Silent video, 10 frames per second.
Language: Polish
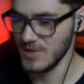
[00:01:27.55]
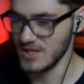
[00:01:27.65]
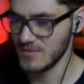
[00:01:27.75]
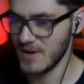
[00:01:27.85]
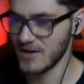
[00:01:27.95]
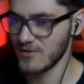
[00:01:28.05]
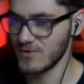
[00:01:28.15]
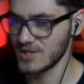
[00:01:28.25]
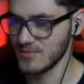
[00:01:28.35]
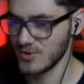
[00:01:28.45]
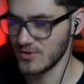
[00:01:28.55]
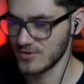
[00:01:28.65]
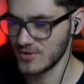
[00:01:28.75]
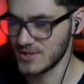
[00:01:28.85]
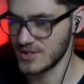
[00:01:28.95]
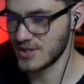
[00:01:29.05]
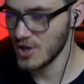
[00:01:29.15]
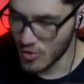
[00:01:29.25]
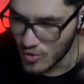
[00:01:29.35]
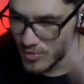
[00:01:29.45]
mint mango właśnie, bo to jest ich
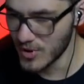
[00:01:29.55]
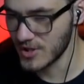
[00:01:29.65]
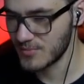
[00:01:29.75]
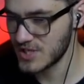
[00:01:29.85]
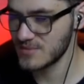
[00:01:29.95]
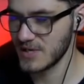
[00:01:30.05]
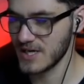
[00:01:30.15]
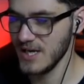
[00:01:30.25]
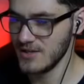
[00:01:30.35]
ulubiony przysmak.